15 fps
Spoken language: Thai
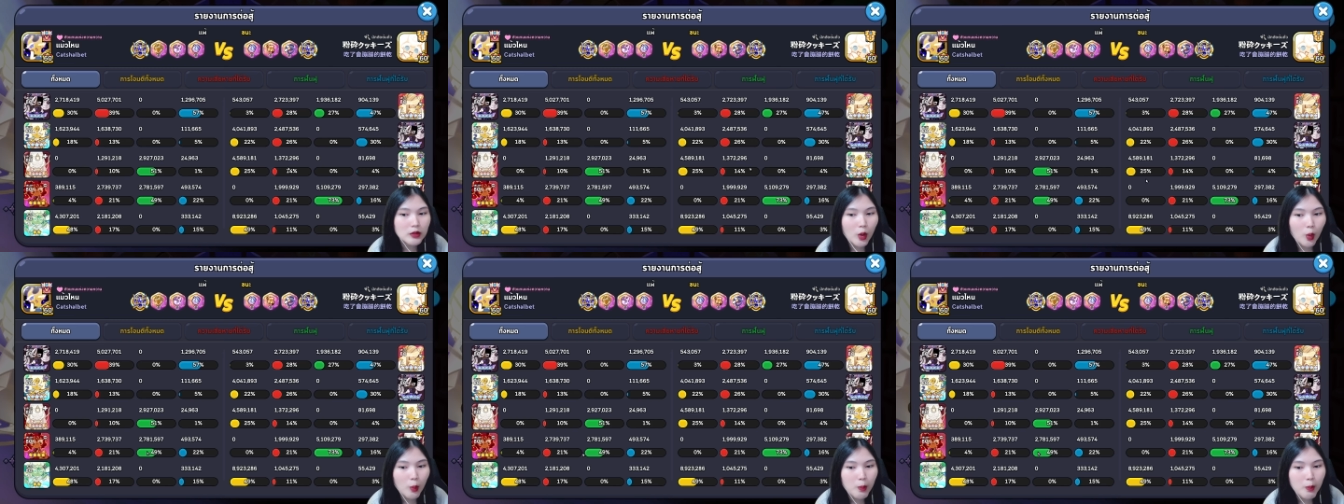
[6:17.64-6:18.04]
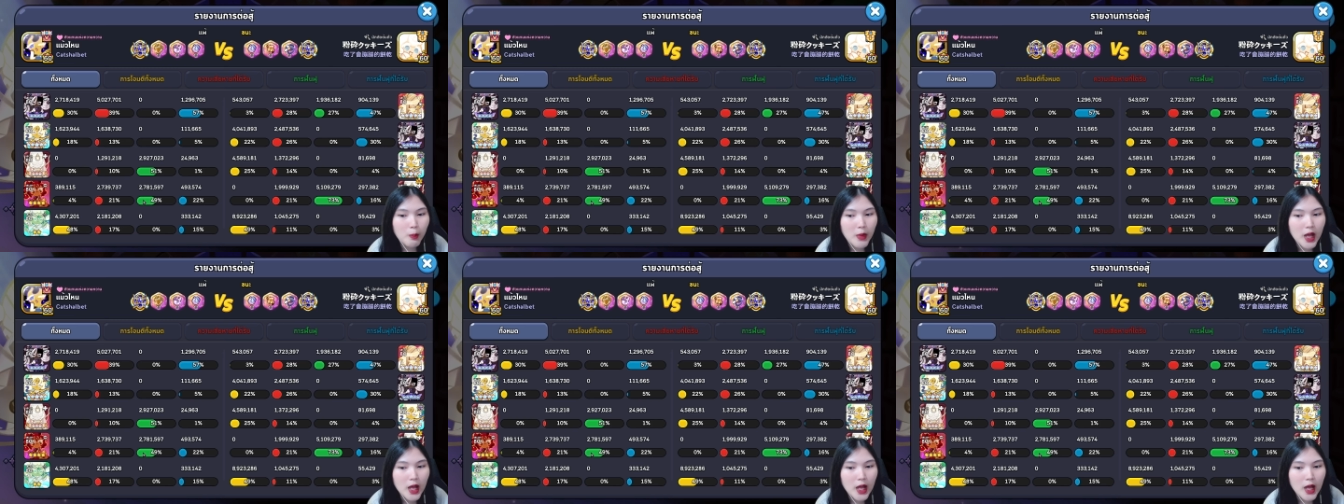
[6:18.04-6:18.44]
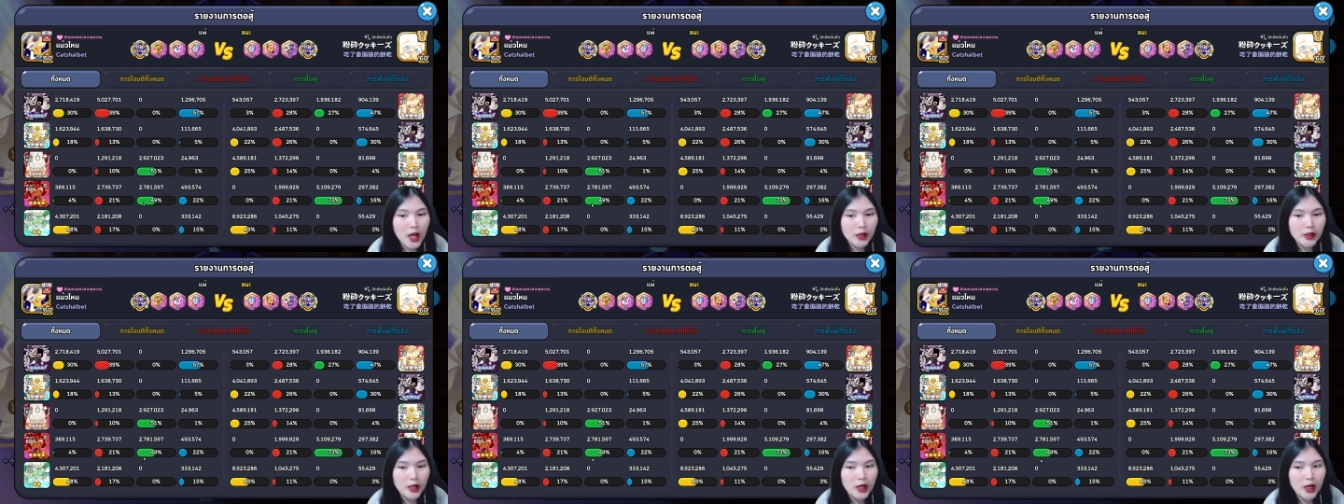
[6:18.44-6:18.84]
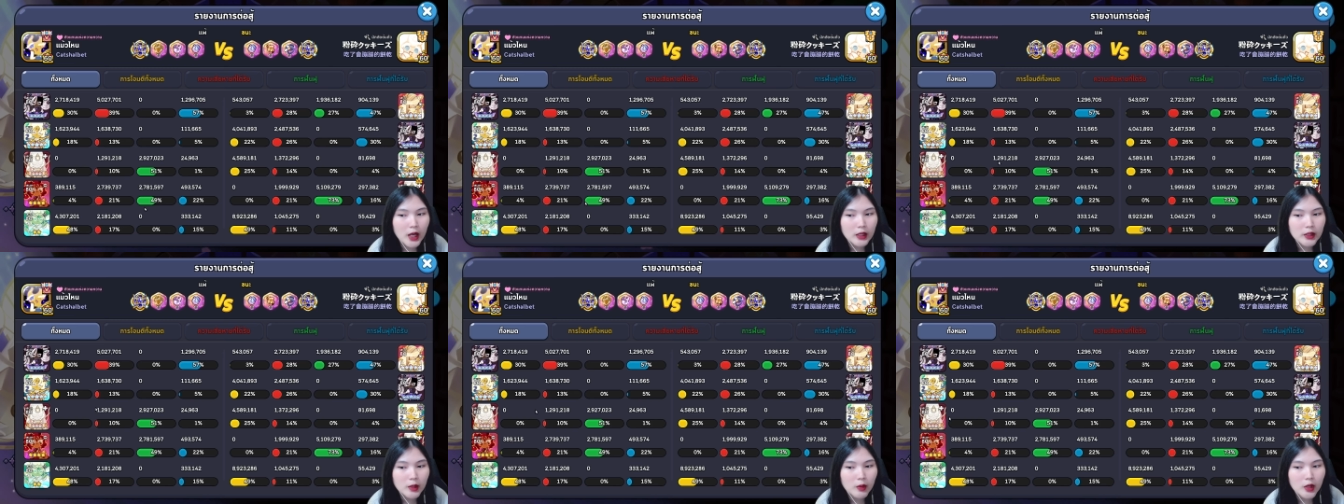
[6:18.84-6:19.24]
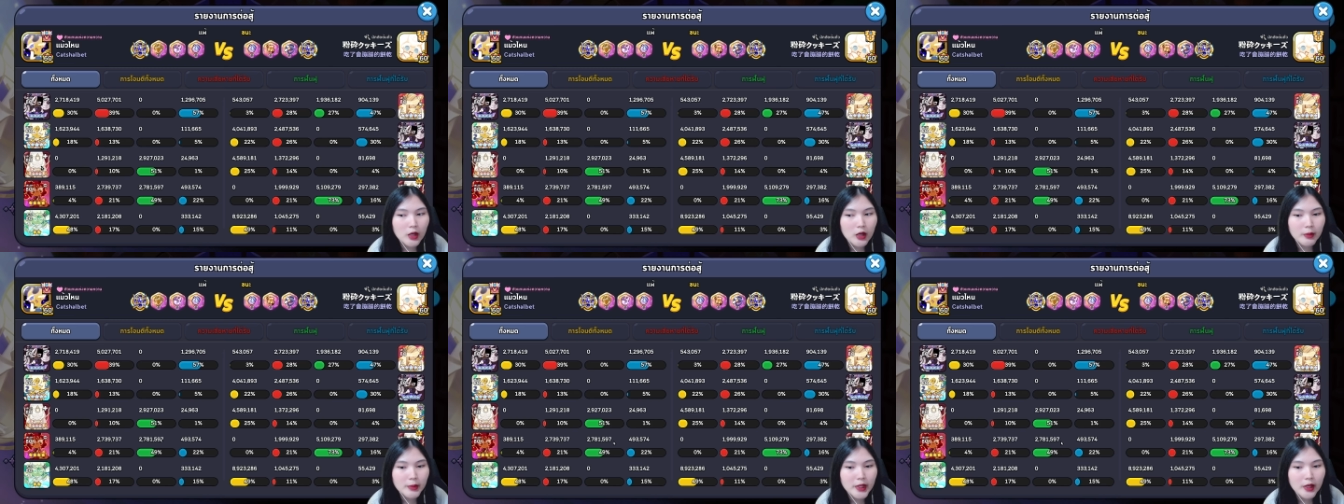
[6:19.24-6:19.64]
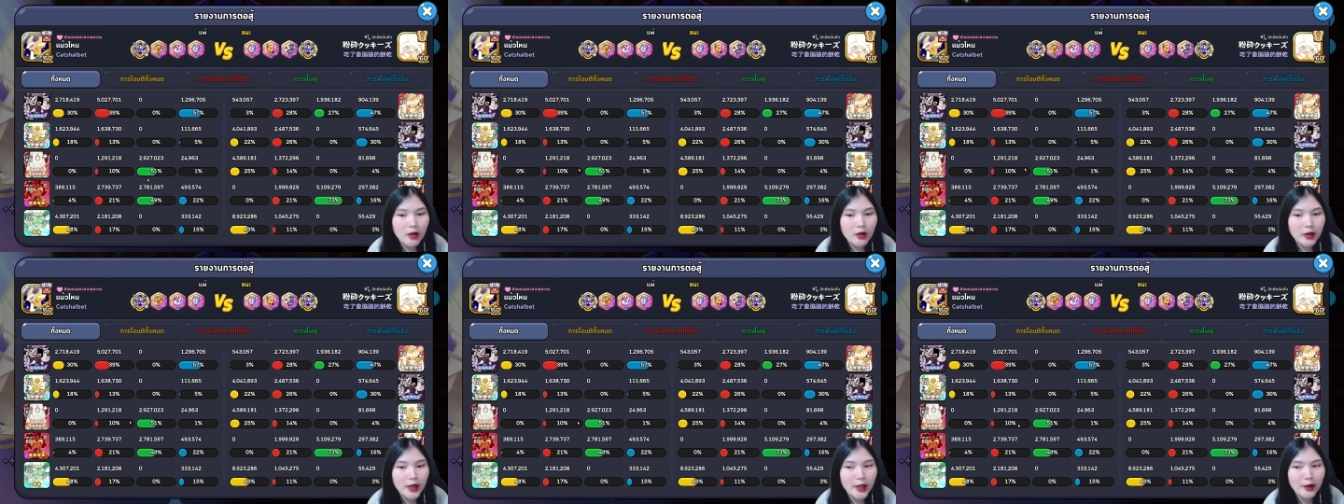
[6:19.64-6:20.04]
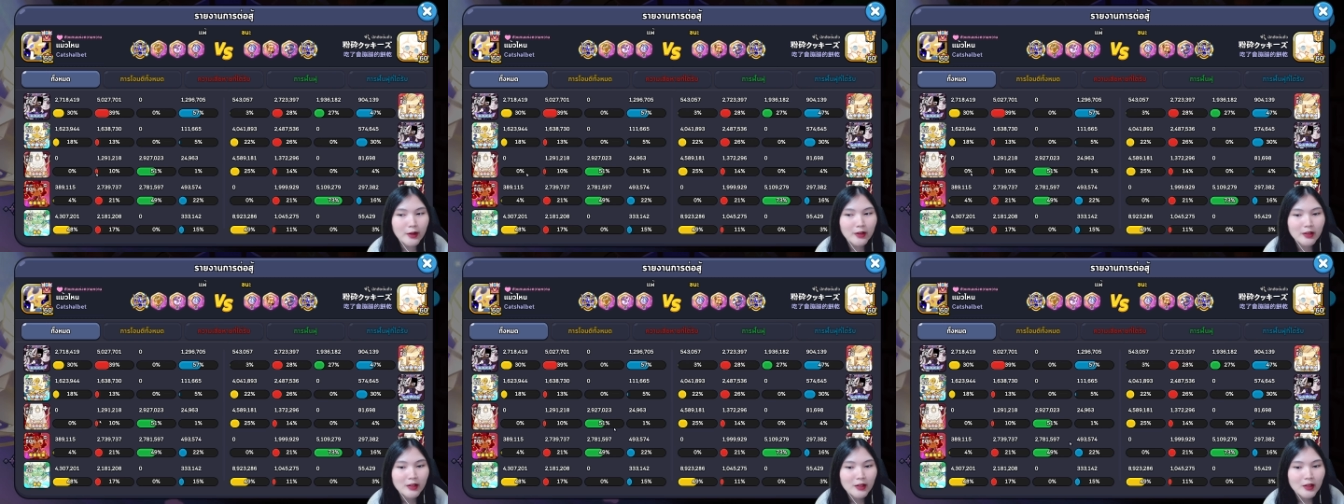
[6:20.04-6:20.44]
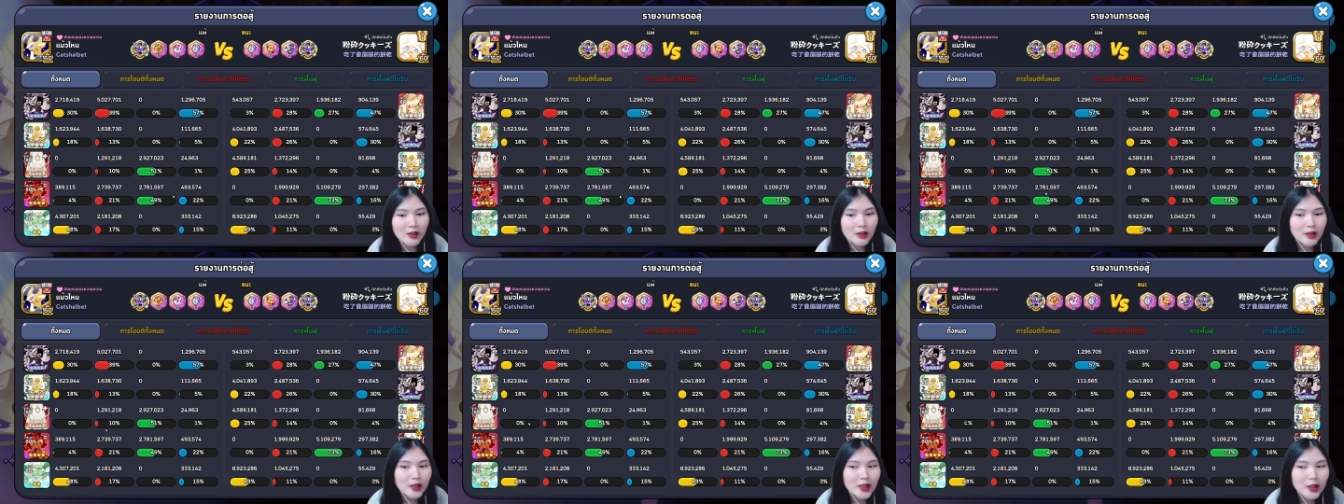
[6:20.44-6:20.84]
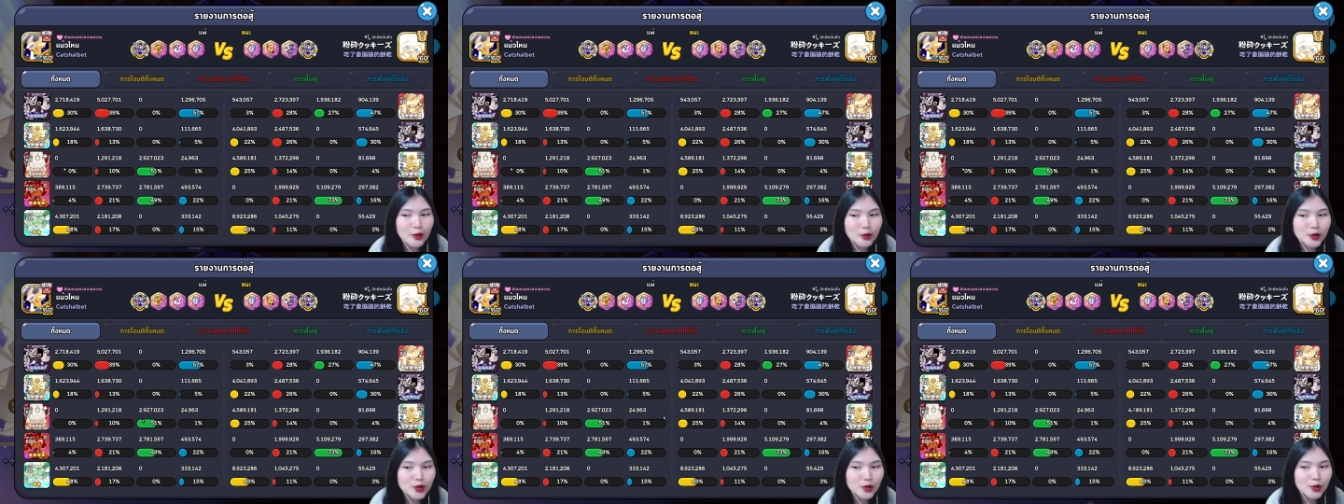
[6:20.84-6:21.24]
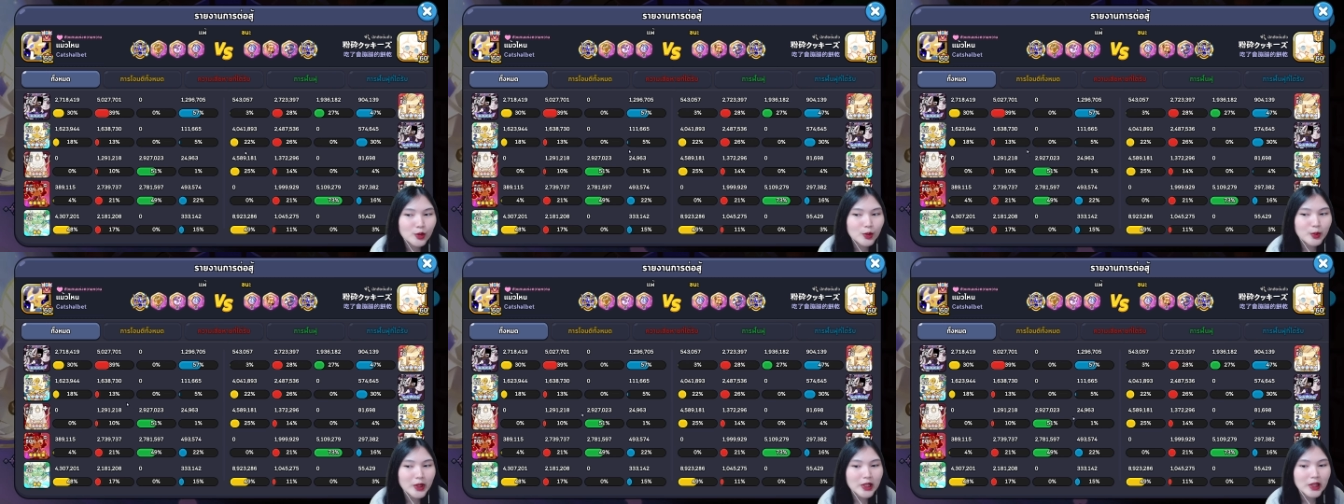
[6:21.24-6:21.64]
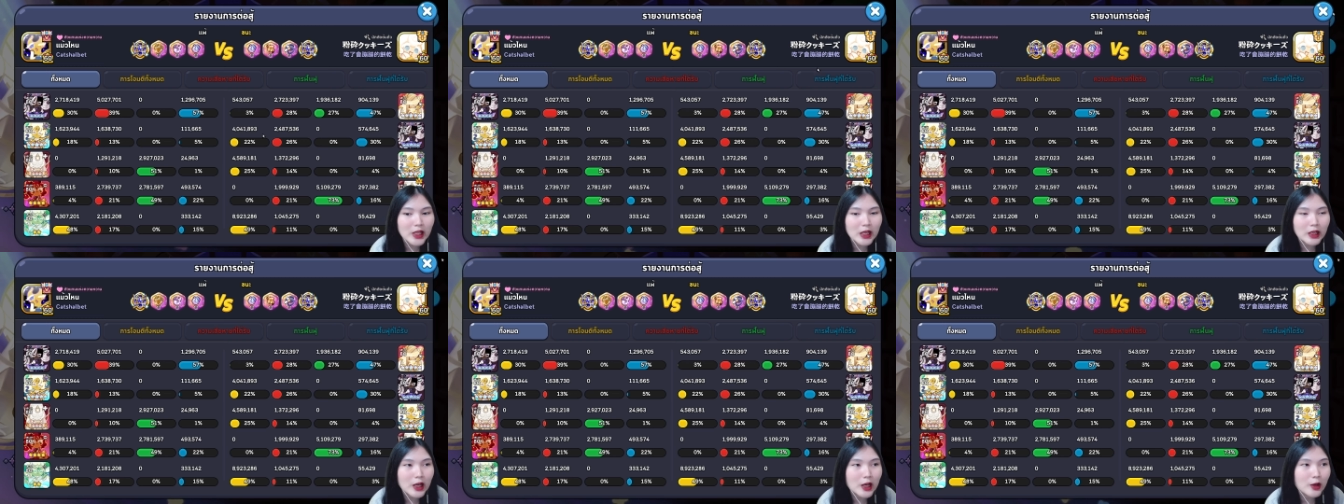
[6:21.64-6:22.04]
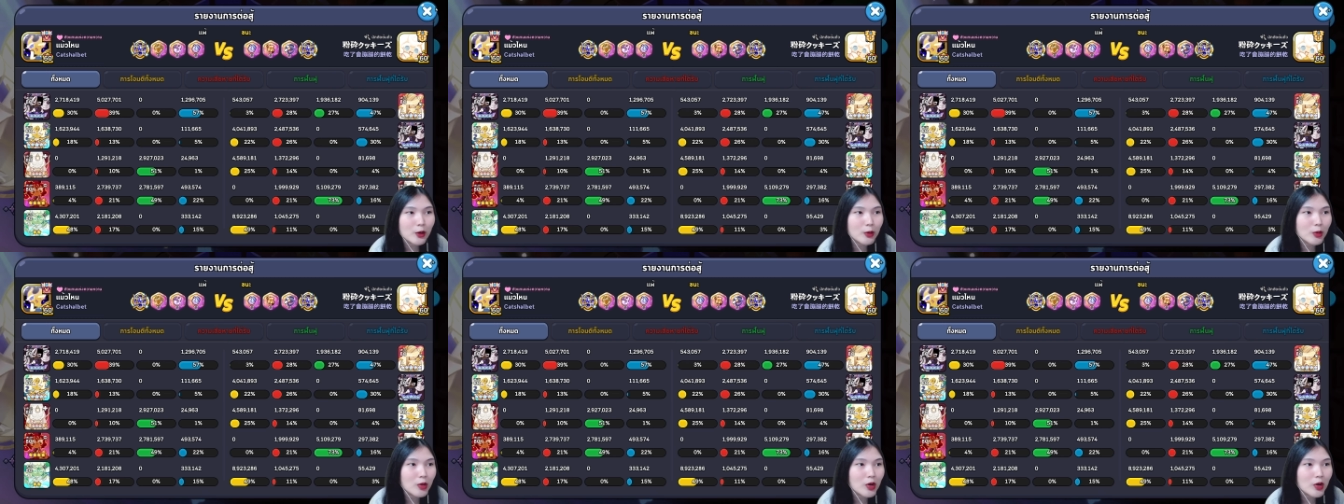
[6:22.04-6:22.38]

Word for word: ตบมากนะคะแต่ว่ารอบนี้ออกแนวหิวสู้มิติกได้อยู่เพราะ